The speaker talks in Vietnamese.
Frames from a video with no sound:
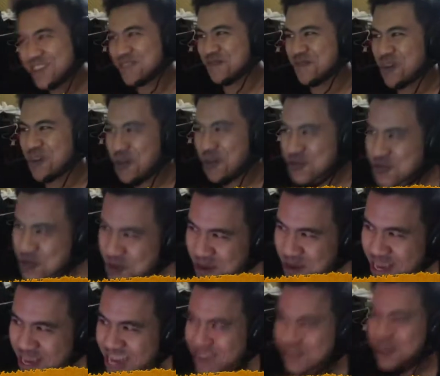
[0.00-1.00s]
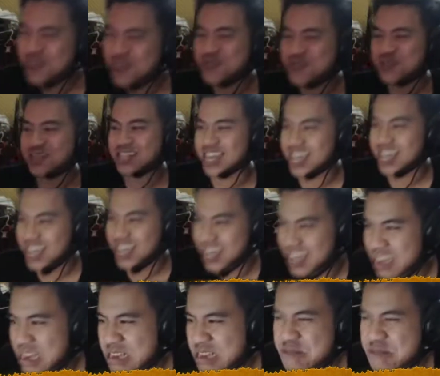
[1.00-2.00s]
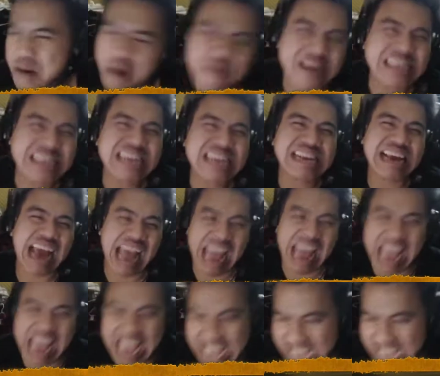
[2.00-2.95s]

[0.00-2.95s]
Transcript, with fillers: vô duyên với lồn tề nhưng mà ông này rất gà